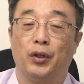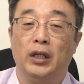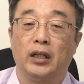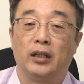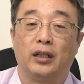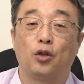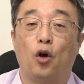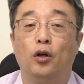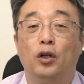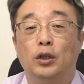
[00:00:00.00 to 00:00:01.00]
그래서
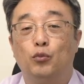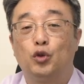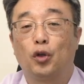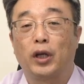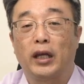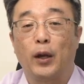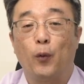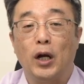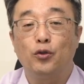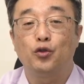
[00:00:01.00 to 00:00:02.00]
무적행의
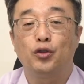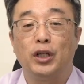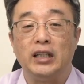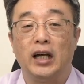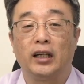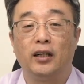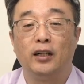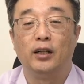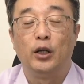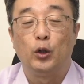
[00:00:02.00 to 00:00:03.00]
황충의 이야기를
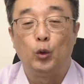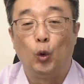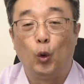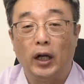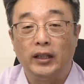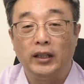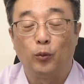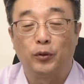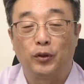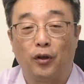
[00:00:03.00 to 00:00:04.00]

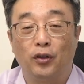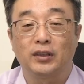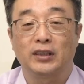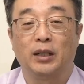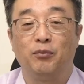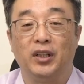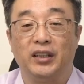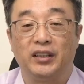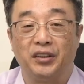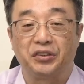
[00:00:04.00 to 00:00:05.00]
요한이로부터 사람들이
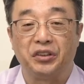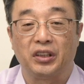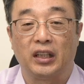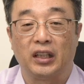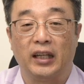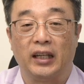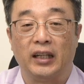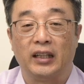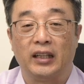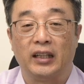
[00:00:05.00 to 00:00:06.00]
들었을 때
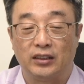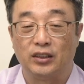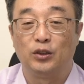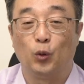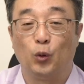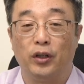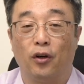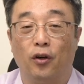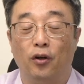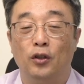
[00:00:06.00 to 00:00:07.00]
그들은
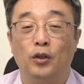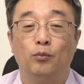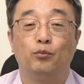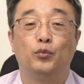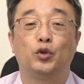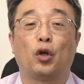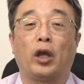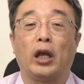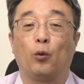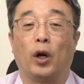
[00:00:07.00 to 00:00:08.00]
오히려
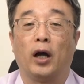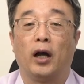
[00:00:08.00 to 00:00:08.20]
무적행과